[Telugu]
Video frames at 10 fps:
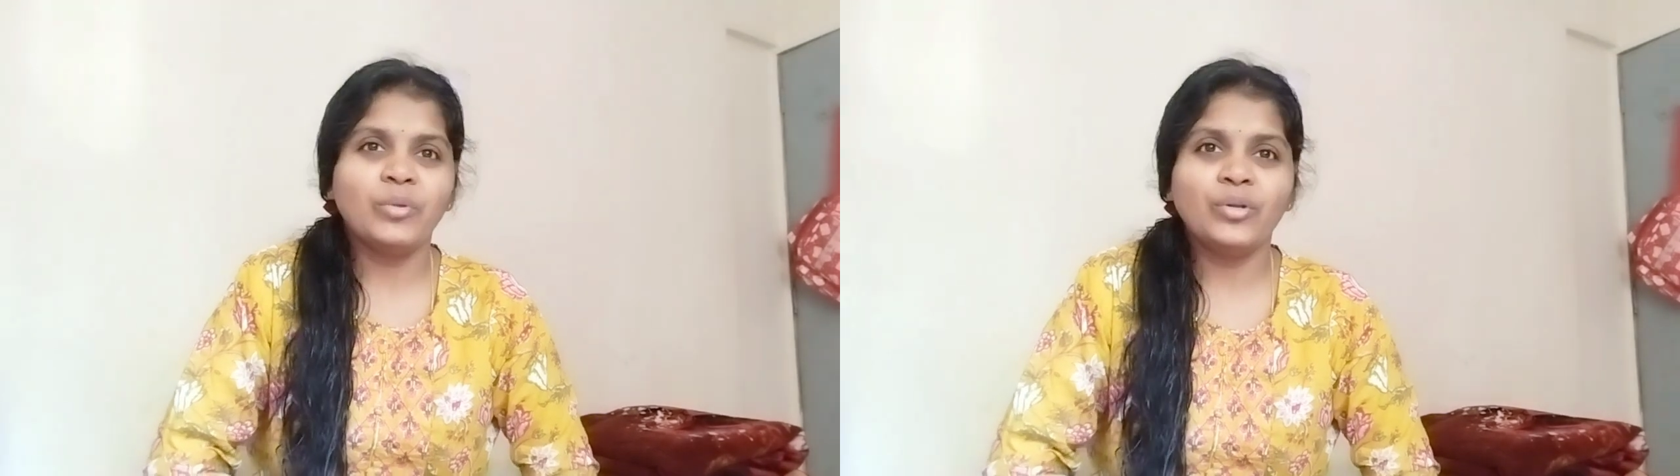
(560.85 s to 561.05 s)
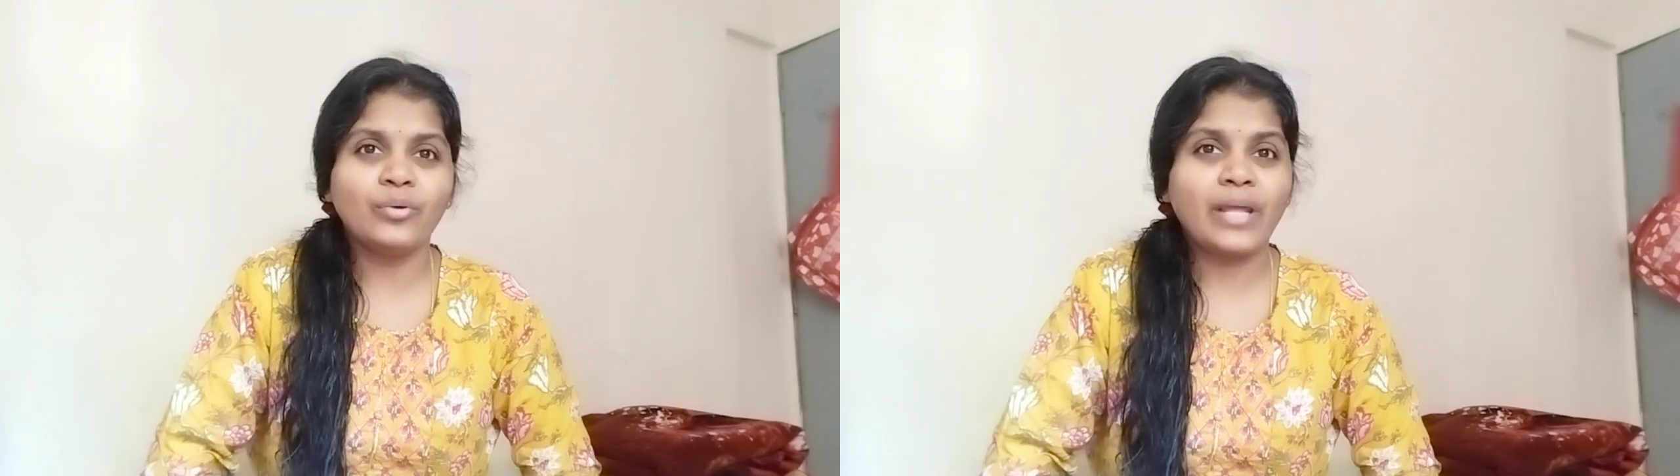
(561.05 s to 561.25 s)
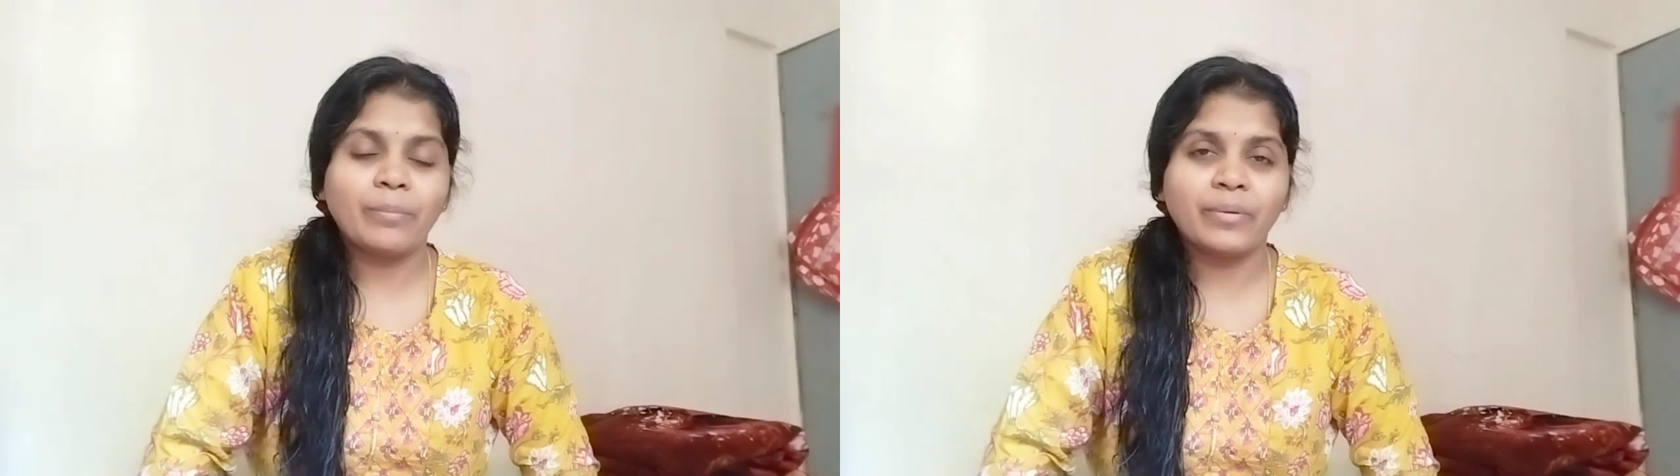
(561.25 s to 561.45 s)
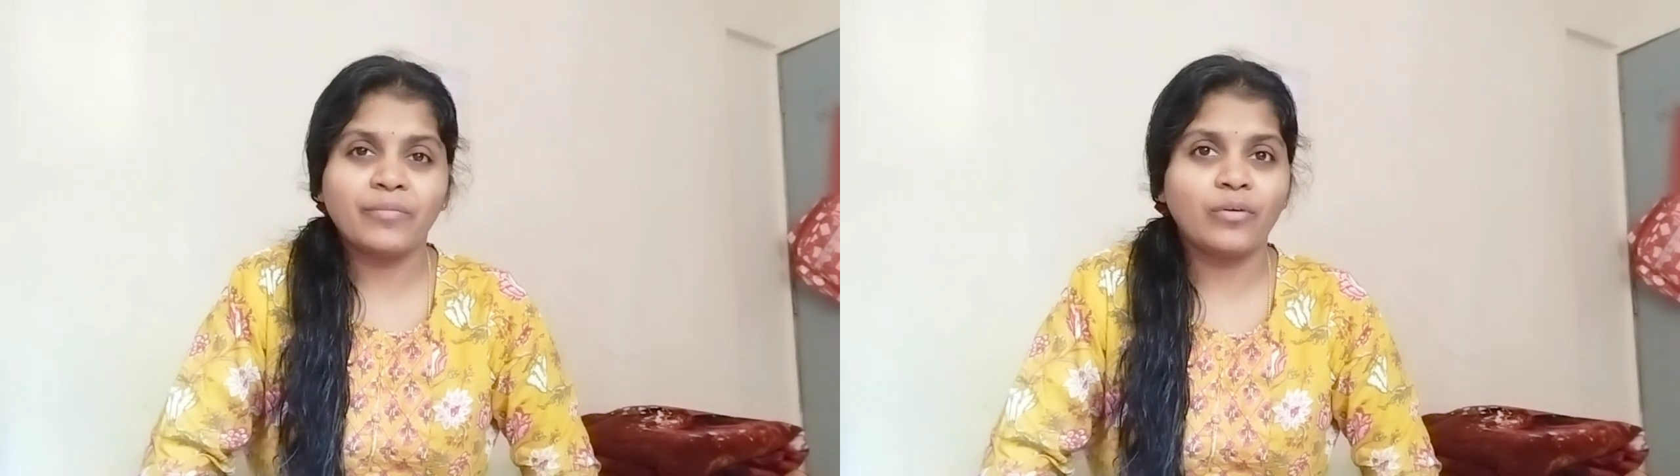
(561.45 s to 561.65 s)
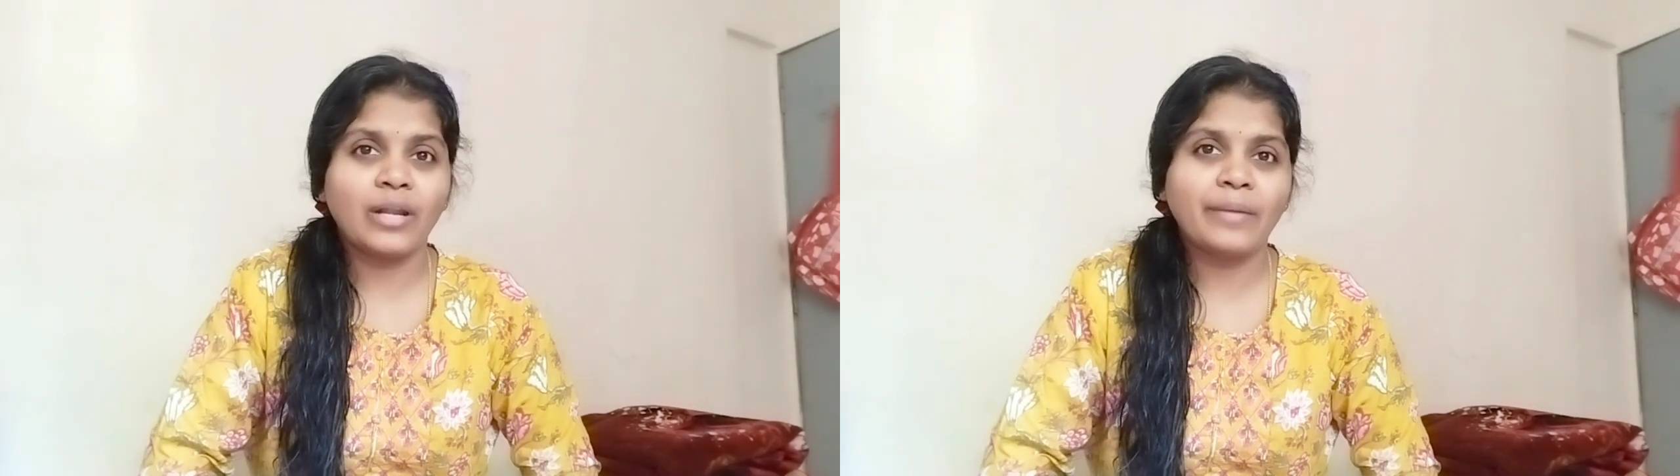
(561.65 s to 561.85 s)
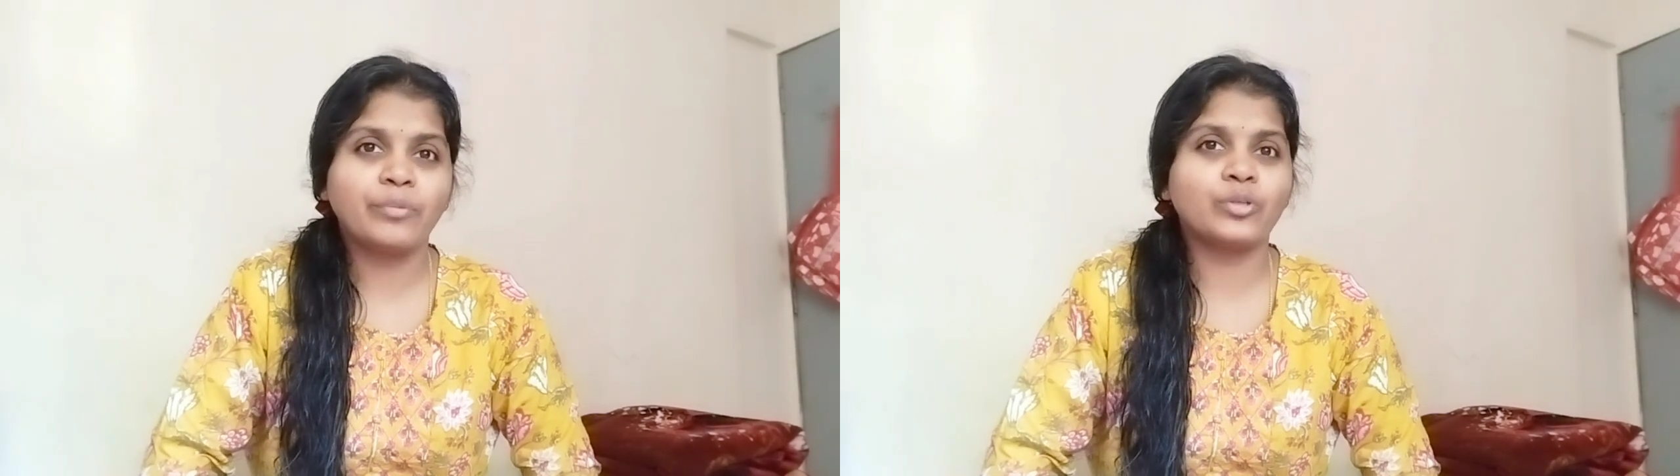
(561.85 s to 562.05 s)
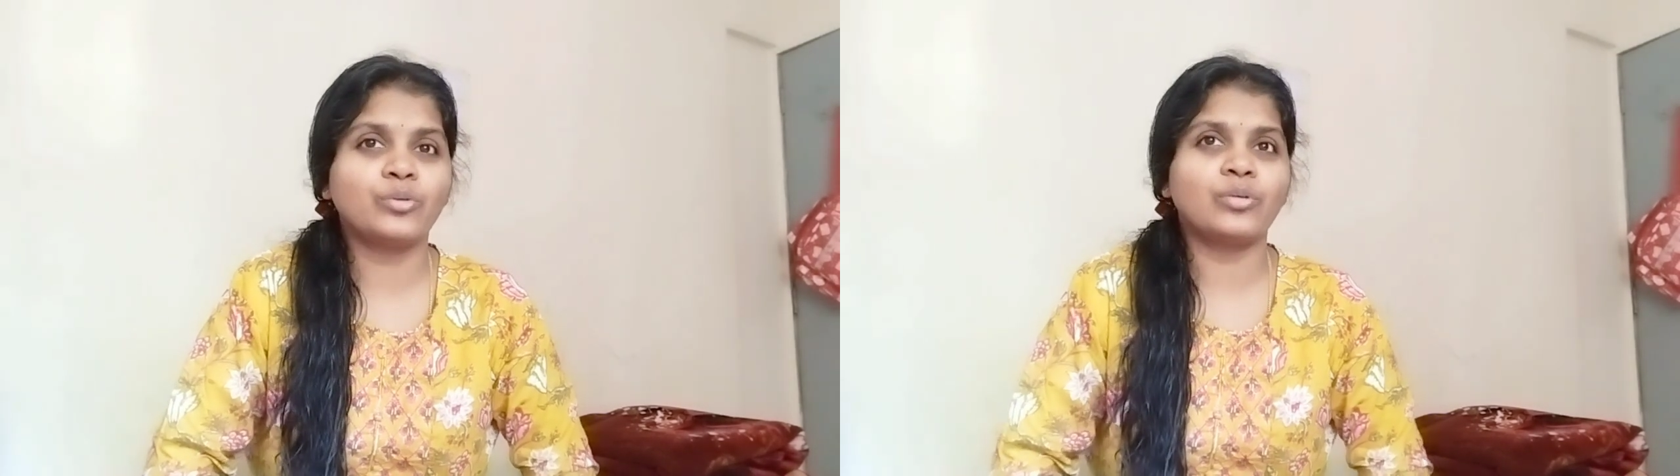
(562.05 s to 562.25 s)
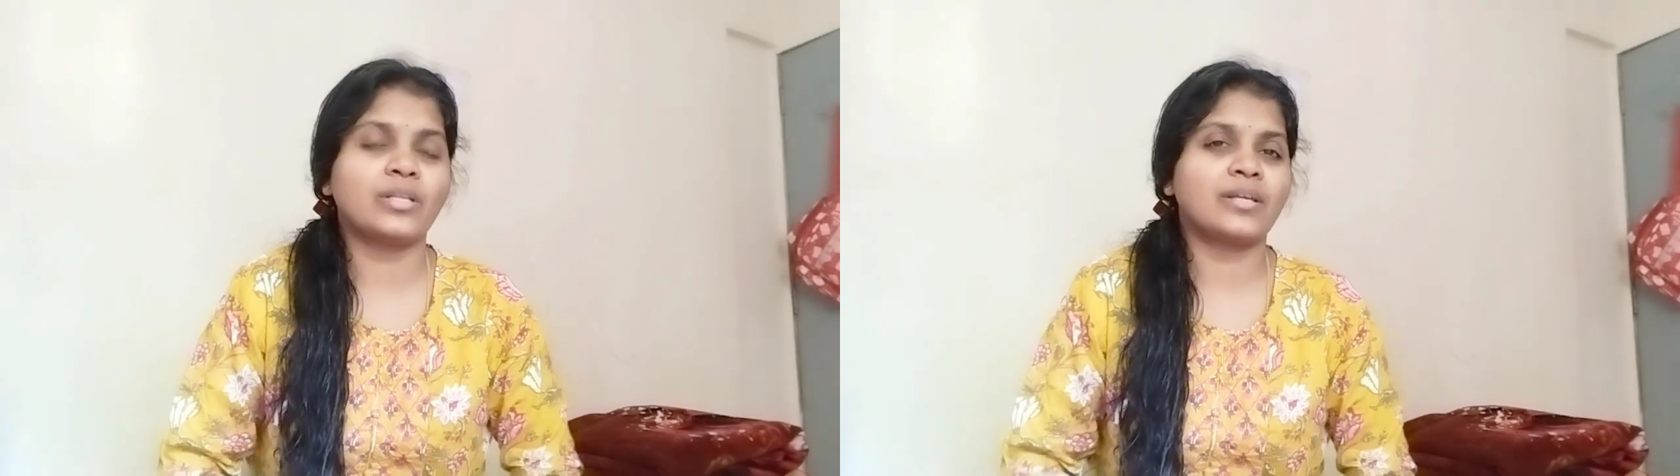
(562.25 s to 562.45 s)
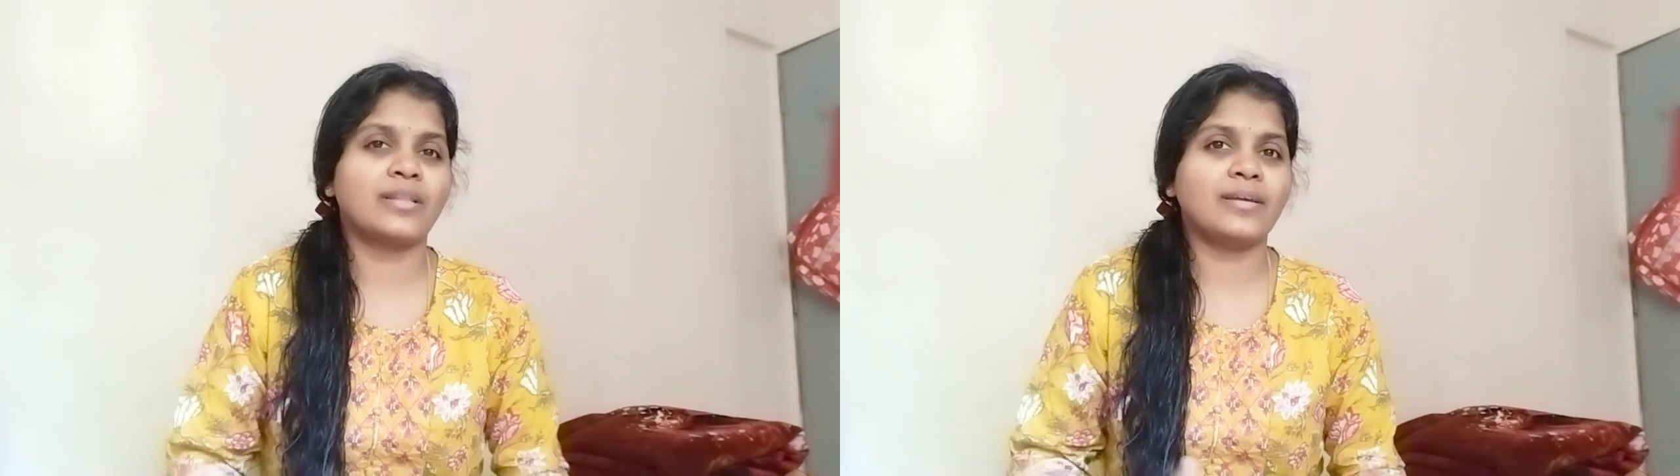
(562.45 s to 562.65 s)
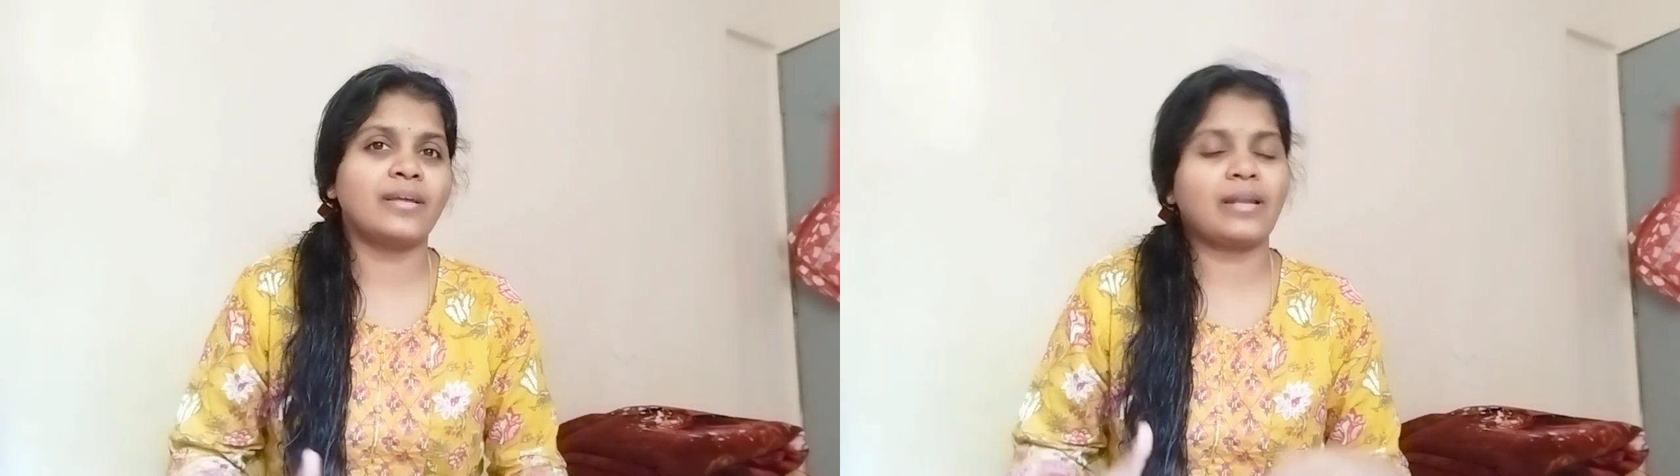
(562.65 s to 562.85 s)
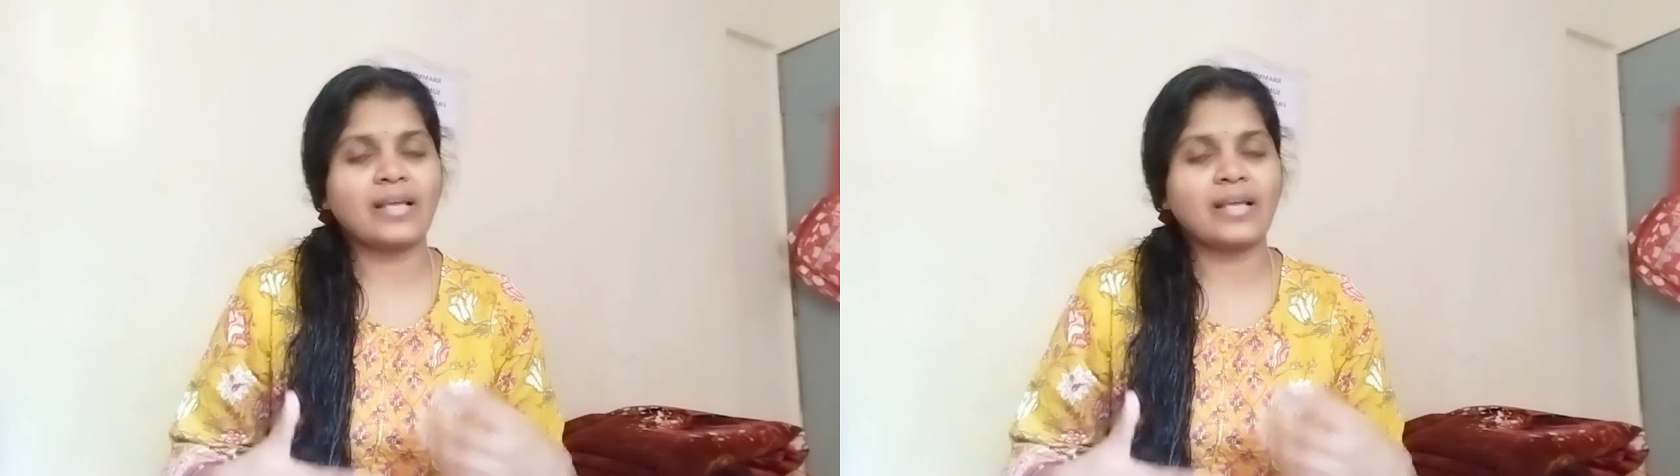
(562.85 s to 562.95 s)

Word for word: విన్ను డైపర్ ఫుల్ అయిపోతుంటుంది కదా